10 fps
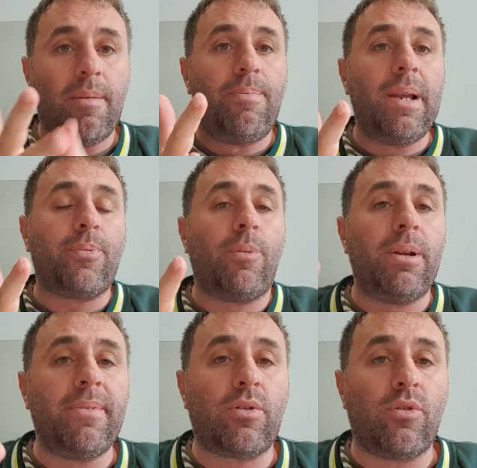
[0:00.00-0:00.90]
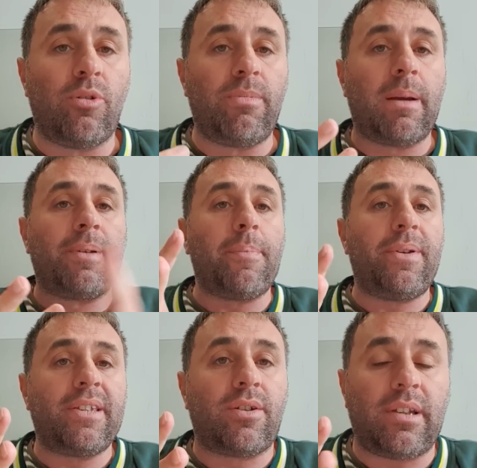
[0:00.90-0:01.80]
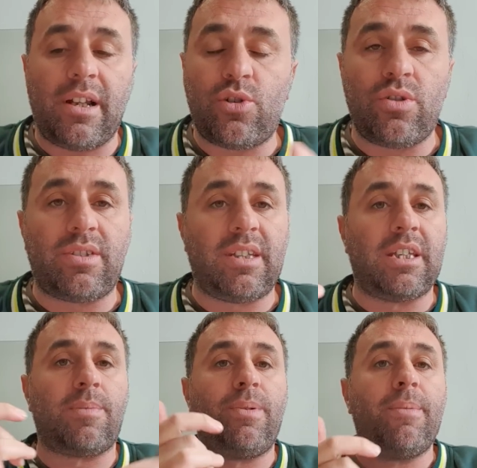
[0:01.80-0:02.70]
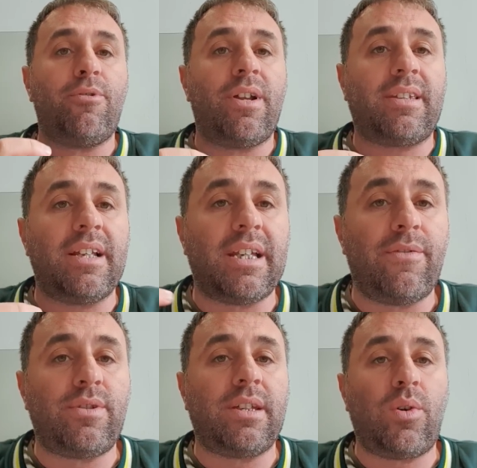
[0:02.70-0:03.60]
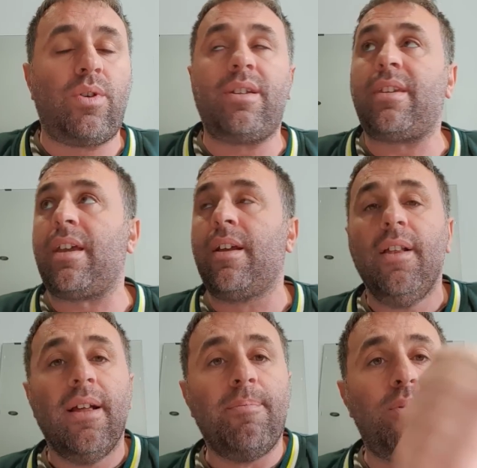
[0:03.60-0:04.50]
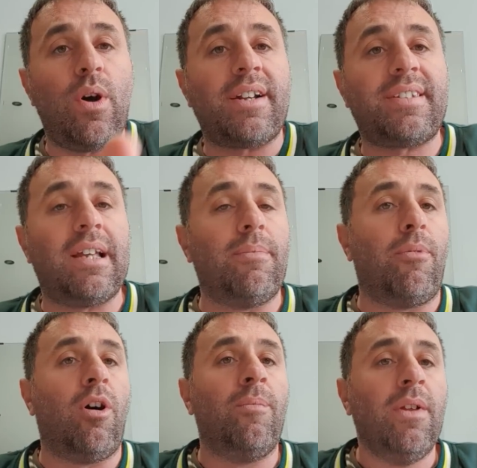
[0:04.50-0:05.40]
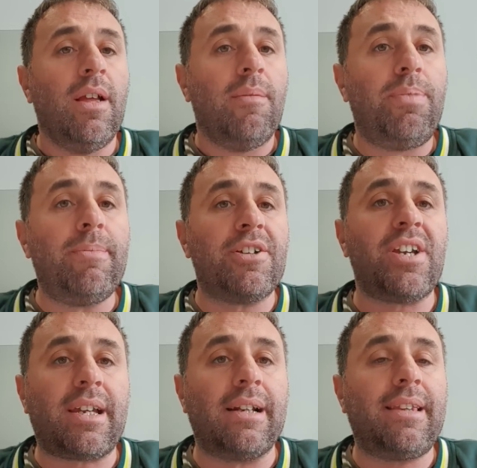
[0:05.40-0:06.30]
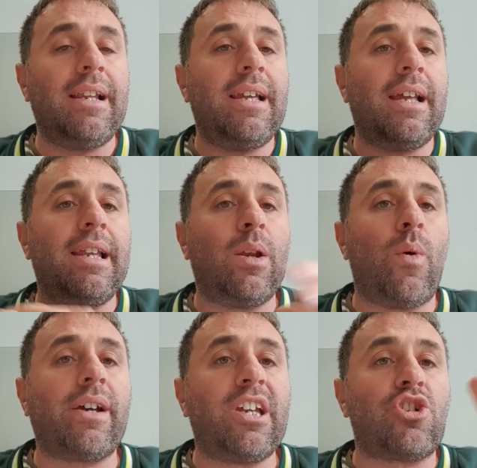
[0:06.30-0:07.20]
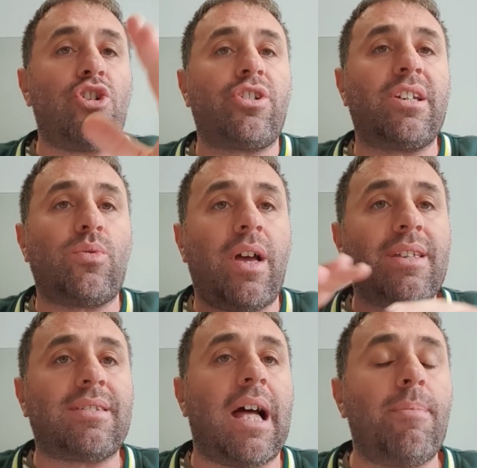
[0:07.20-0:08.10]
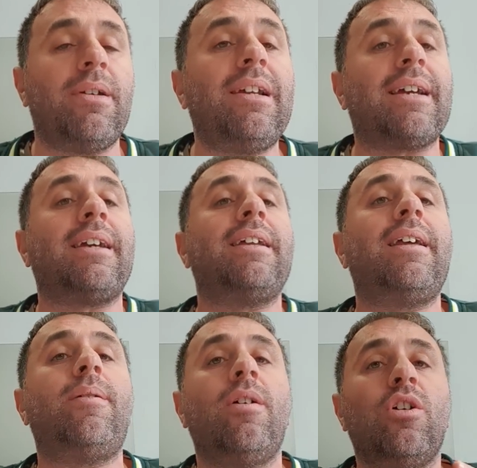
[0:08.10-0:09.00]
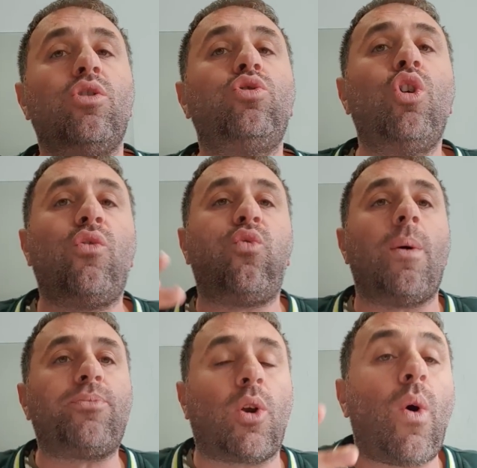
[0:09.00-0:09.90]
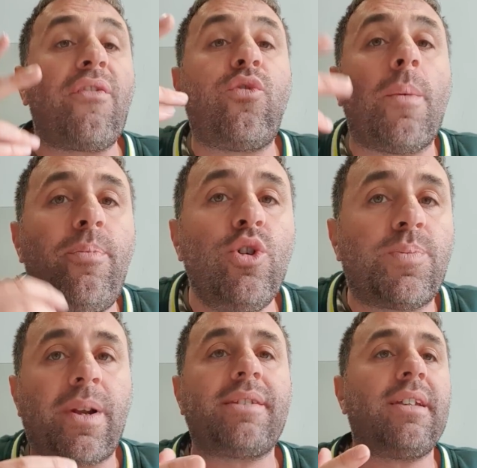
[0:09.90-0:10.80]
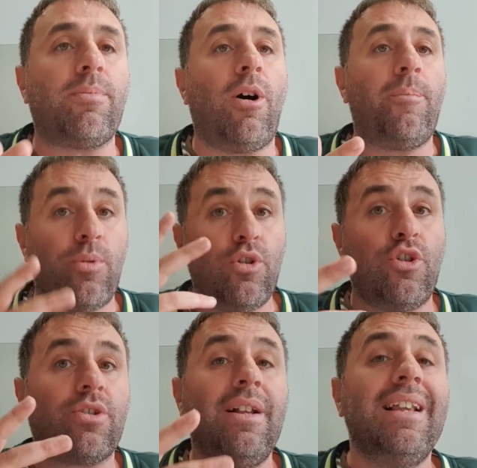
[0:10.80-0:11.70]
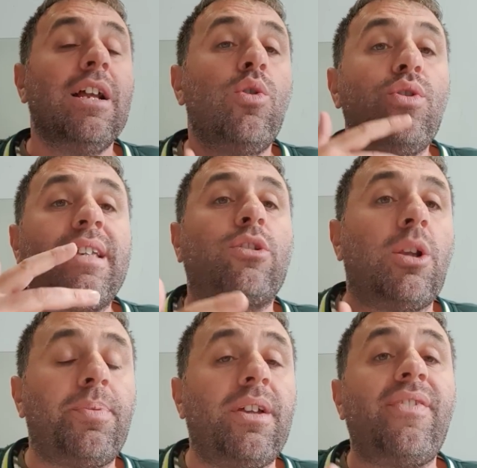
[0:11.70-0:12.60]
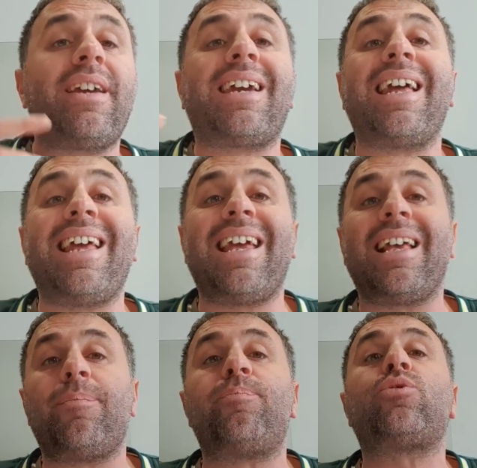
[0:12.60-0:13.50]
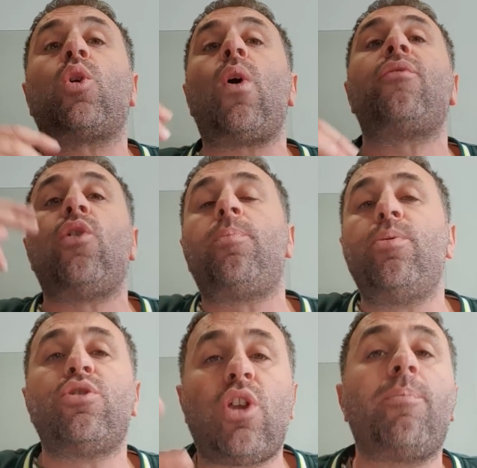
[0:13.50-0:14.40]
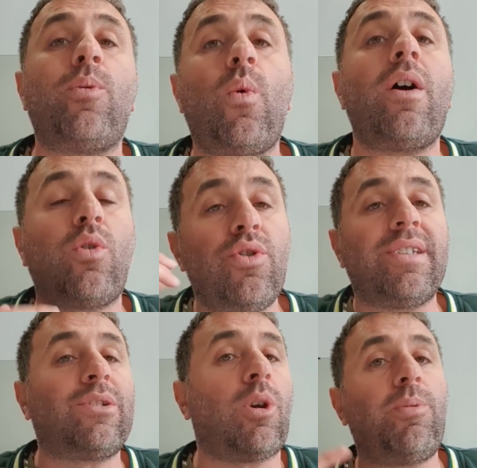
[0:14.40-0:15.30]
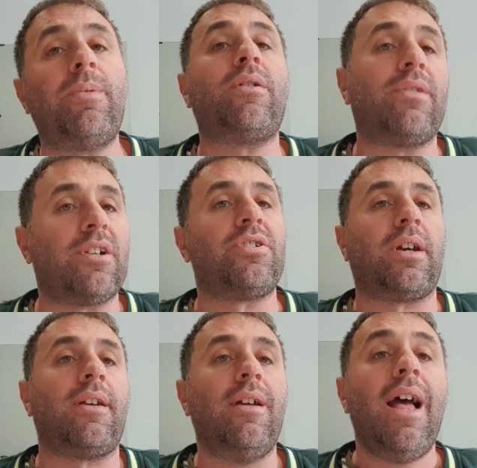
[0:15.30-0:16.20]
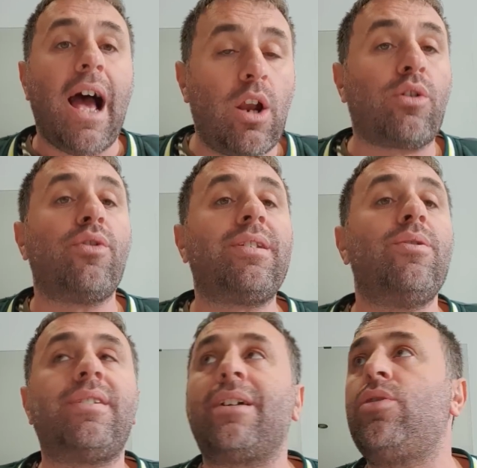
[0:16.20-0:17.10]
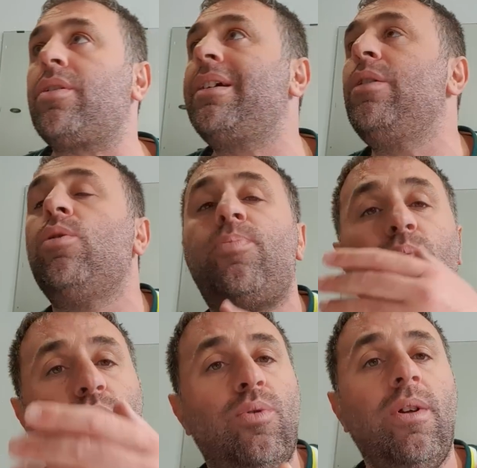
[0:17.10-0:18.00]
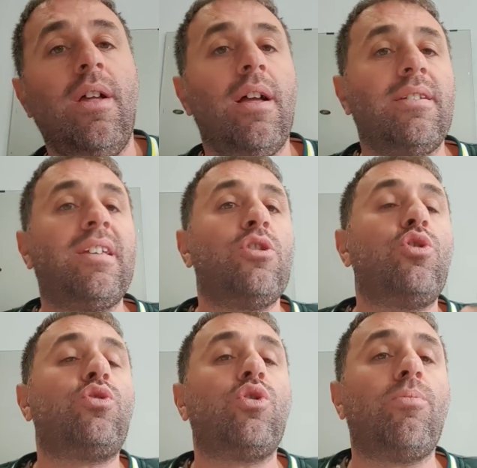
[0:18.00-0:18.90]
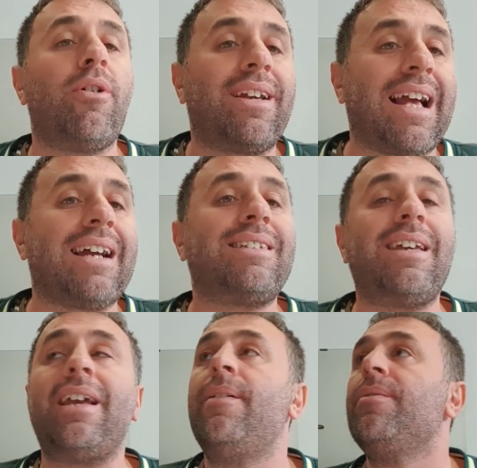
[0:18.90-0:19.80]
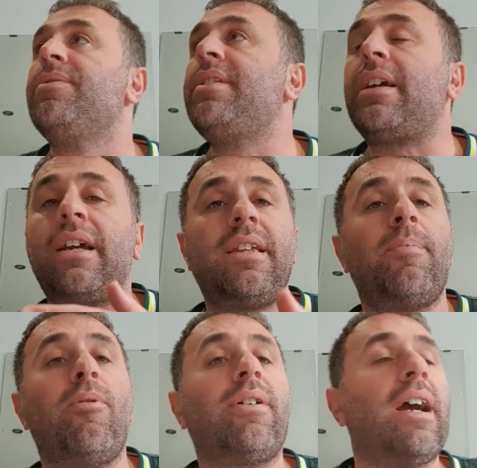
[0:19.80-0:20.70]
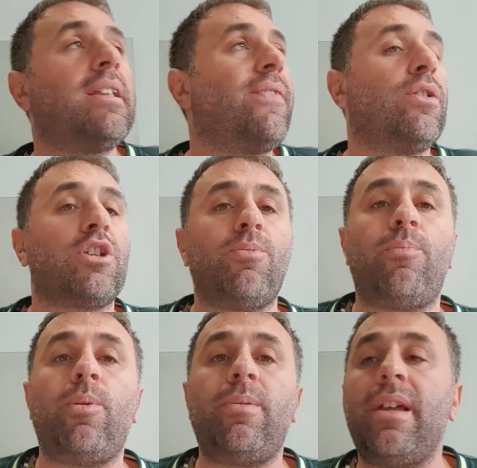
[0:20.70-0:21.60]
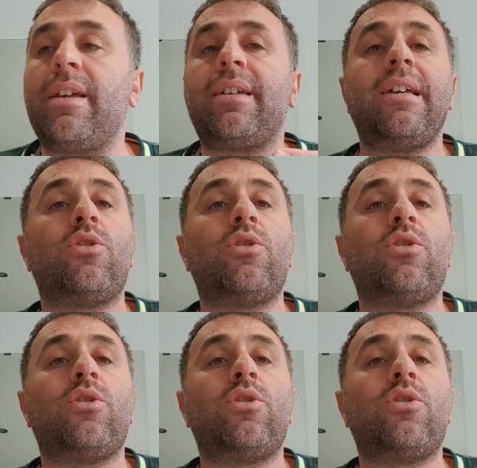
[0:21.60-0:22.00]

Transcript: les problèmes économiques, la pression à la justice, les menaces à les services de sécurité, le harcèlement, les lois qui changent, qui sont instables. Il a créé deux fois, trois fois plus pratiquement, plus. Le secteur privé crée trois fois plus d'emplois que le secteur public en Algérie. Alors que c'est le secteur qui est le plus injustement écarté des crédits bancaires, des financements publics, qui est